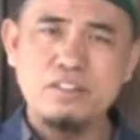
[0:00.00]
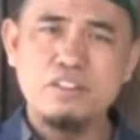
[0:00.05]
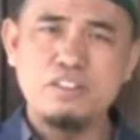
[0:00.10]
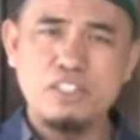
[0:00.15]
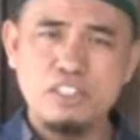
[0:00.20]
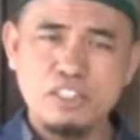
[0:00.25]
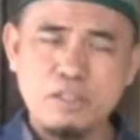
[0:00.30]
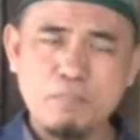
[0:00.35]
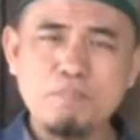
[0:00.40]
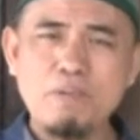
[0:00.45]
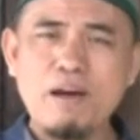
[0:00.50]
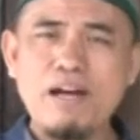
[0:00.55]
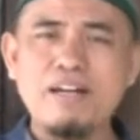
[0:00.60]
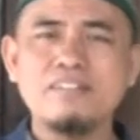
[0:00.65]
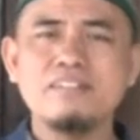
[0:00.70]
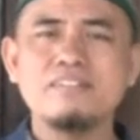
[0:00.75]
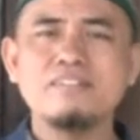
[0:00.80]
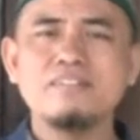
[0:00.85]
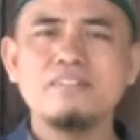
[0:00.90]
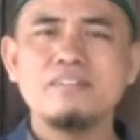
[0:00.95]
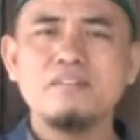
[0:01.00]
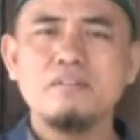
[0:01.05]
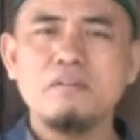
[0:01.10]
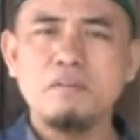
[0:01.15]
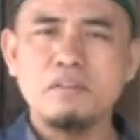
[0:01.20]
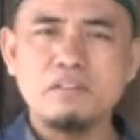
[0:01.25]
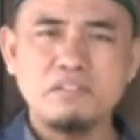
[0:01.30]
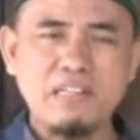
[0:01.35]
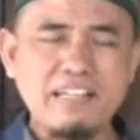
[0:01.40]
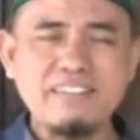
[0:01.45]
Di depan
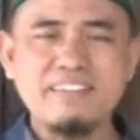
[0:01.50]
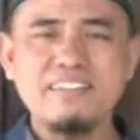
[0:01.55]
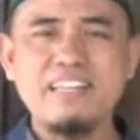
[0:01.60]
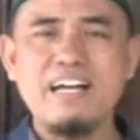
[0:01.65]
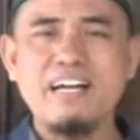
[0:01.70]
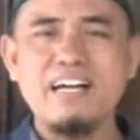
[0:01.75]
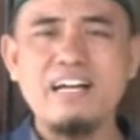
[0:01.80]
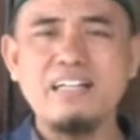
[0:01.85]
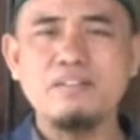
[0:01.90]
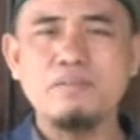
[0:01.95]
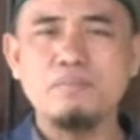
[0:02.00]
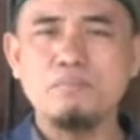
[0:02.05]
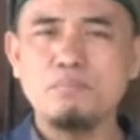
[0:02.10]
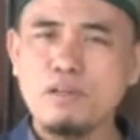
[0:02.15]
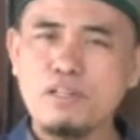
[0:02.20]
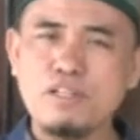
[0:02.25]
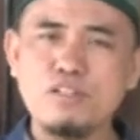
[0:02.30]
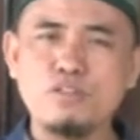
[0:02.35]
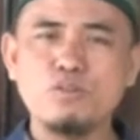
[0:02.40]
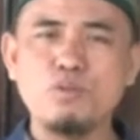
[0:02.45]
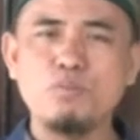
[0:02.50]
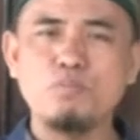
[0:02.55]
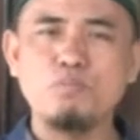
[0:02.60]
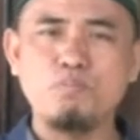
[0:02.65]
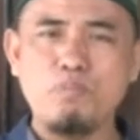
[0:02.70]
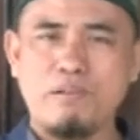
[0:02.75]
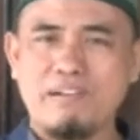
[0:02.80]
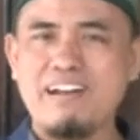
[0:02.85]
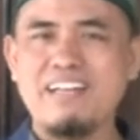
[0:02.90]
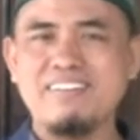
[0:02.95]
tantangan begitu
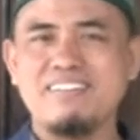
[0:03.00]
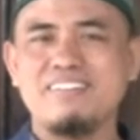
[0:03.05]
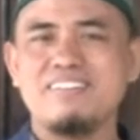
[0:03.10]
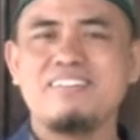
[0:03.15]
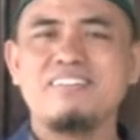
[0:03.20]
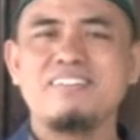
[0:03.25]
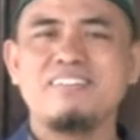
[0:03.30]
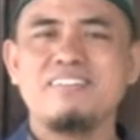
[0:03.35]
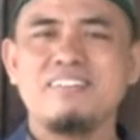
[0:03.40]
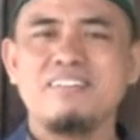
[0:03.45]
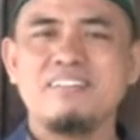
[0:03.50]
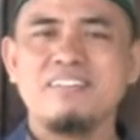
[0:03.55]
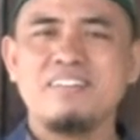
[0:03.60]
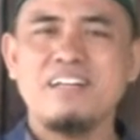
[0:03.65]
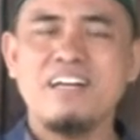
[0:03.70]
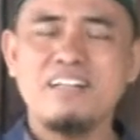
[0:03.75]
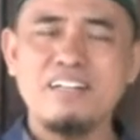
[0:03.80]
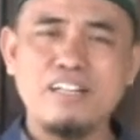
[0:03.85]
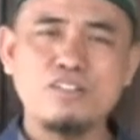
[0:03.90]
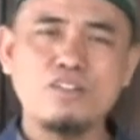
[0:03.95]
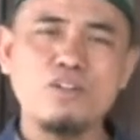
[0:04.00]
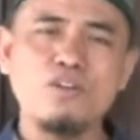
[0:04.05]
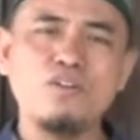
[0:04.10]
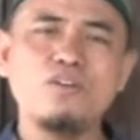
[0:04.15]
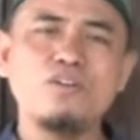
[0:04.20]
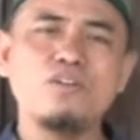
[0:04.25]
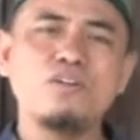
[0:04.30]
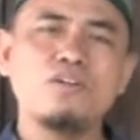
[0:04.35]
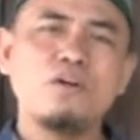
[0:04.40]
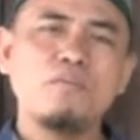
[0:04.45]
berat. Karena
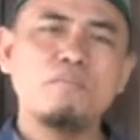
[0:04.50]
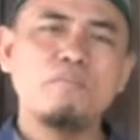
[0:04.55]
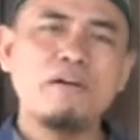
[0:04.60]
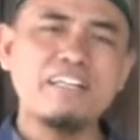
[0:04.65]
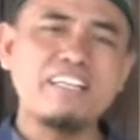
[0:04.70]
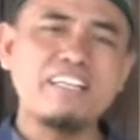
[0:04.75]
itu mari